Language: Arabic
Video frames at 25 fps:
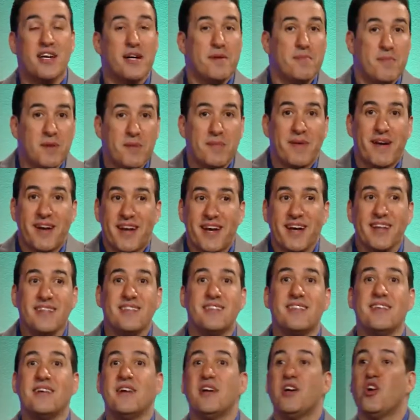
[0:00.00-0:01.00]
بالمرات
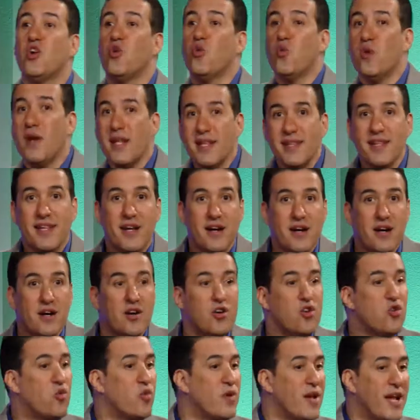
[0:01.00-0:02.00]
ولدنا
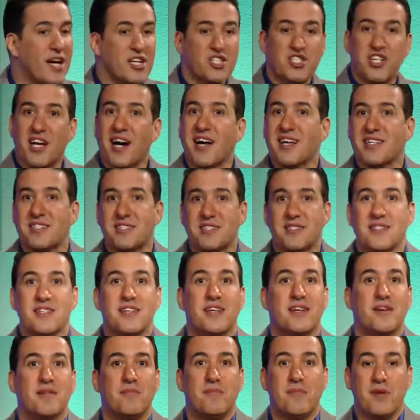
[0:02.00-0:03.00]
ولا اشخاص
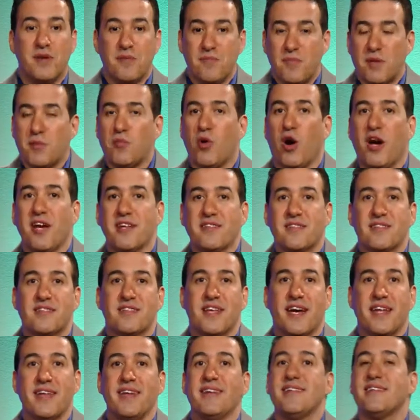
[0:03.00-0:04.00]
من المحيط
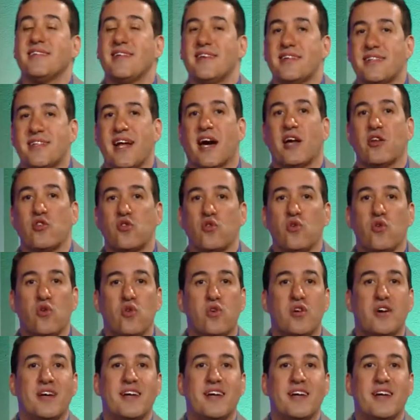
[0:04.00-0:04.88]
نتاعنا يتعرضوا